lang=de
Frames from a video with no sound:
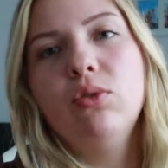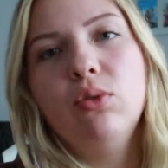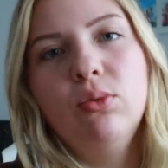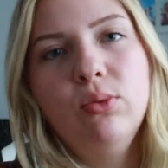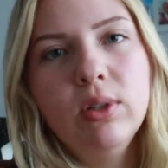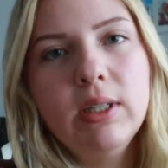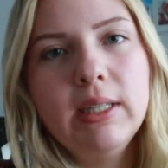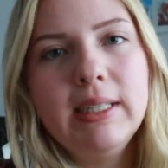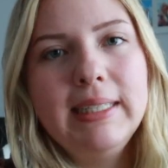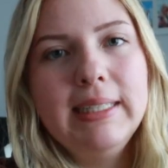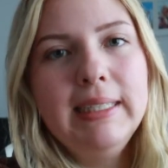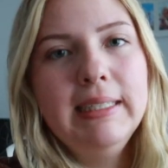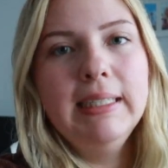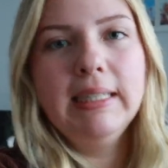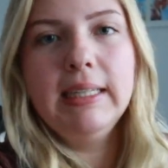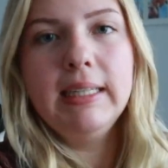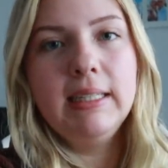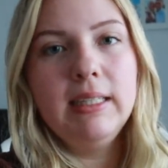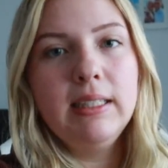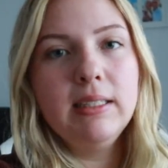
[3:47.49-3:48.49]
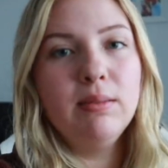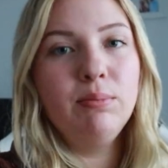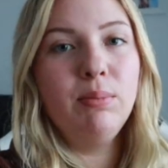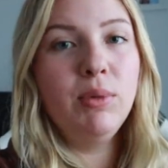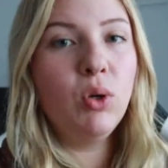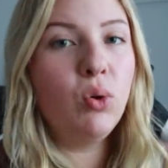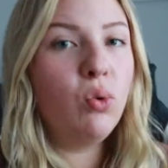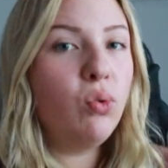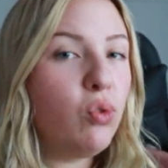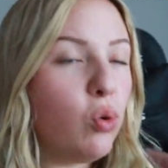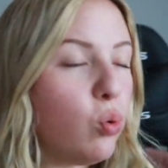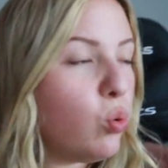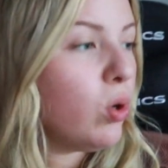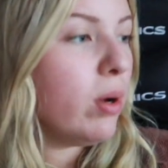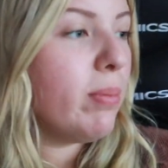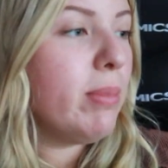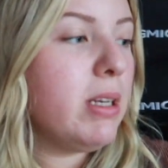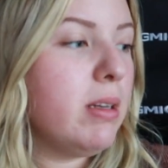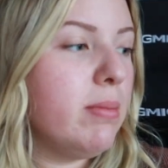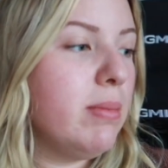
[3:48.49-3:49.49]
und drehe das Mikrofon,
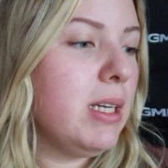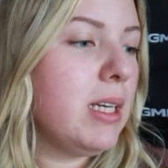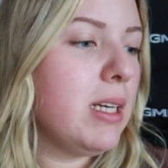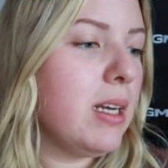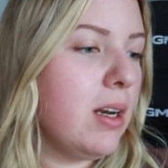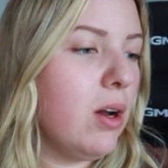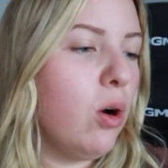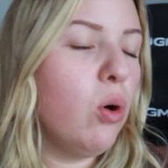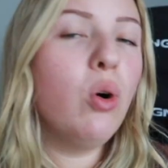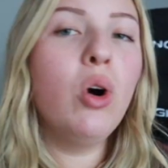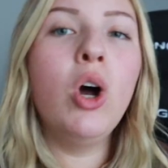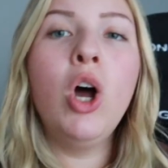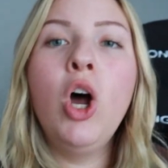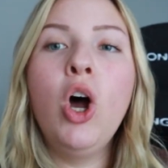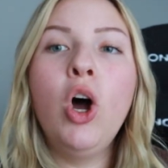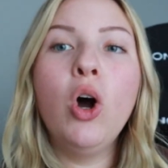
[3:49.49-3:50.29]
damit ihr mich dann auch